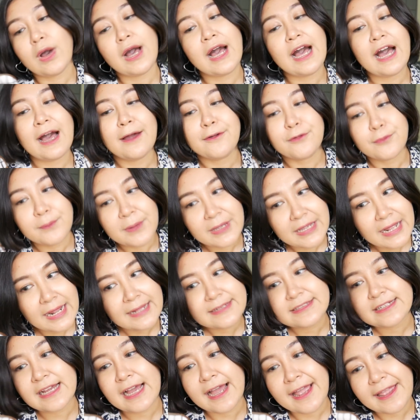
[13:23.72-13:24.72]
ว่าค่ะหนูไม่ก
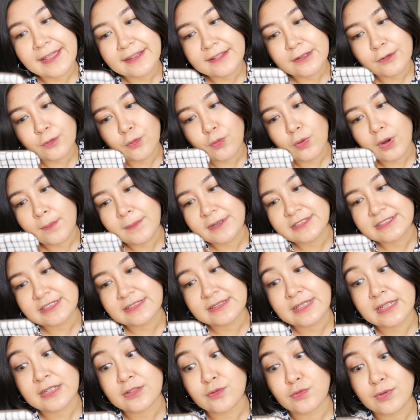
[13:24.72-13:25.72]
ล้าใช้กลัวมัน
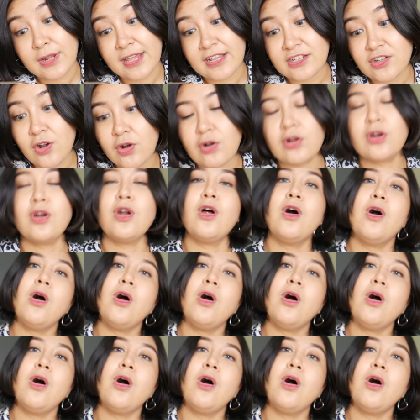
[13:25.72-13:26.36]
จะติดอยู่ในช่องคล